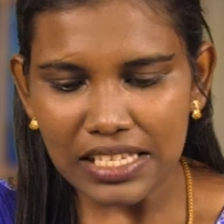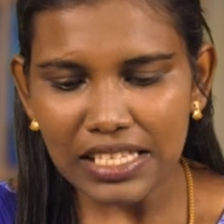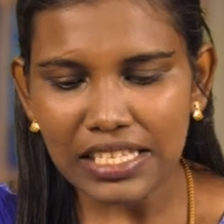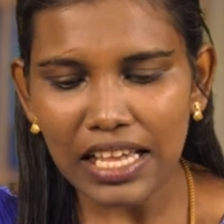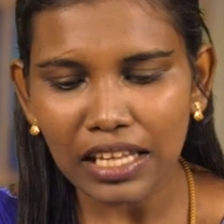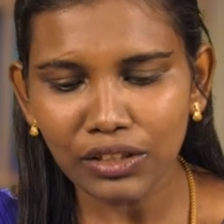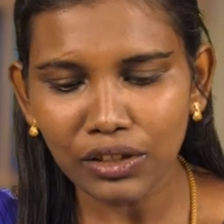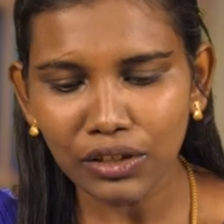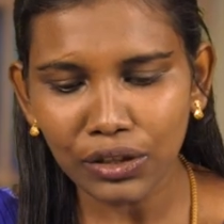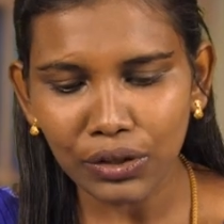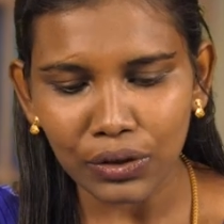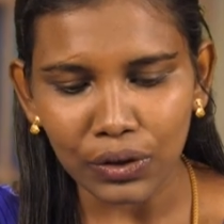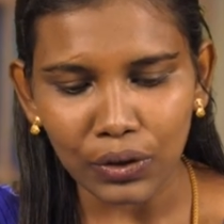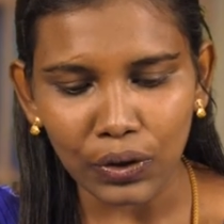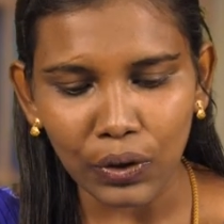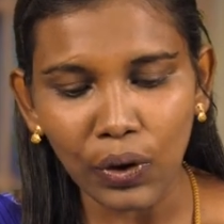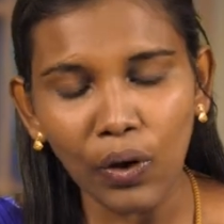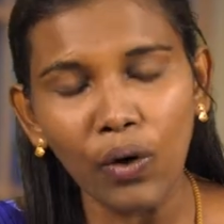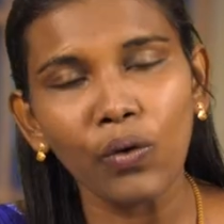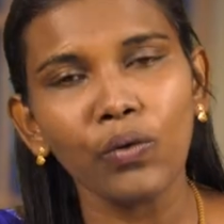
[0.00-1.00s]
சத்துரு
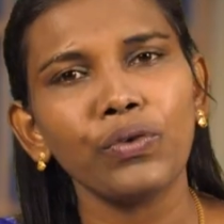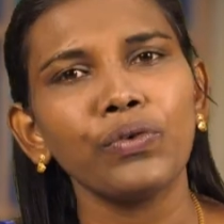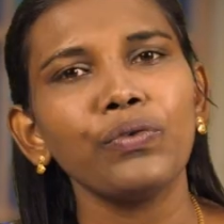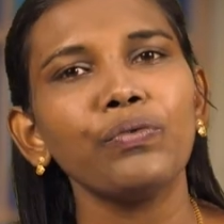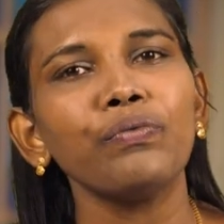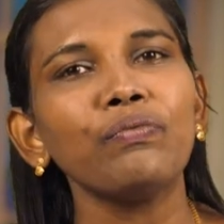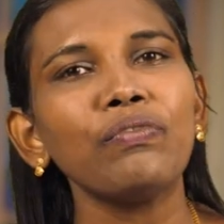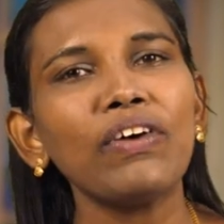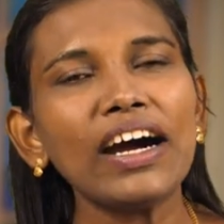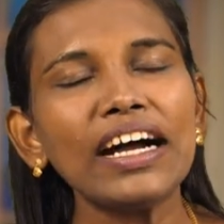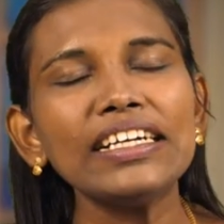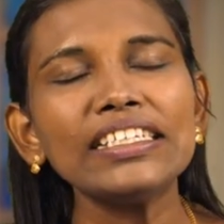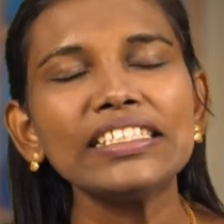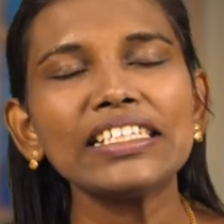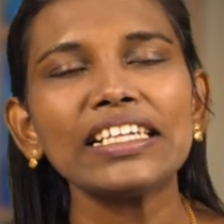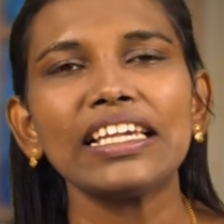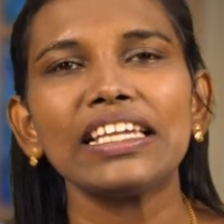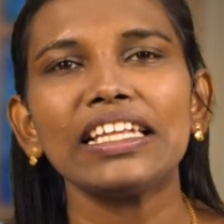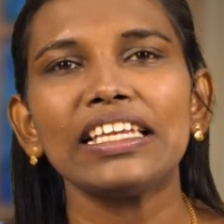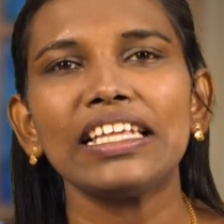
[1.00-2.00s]
உன்
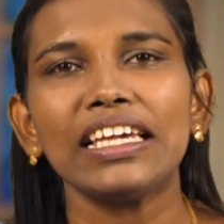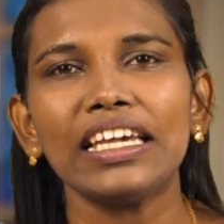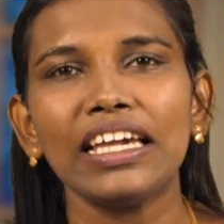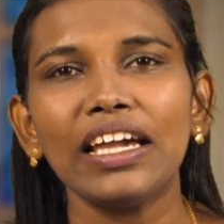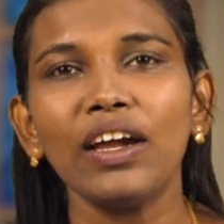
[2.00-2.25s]
வாழ்க்கையில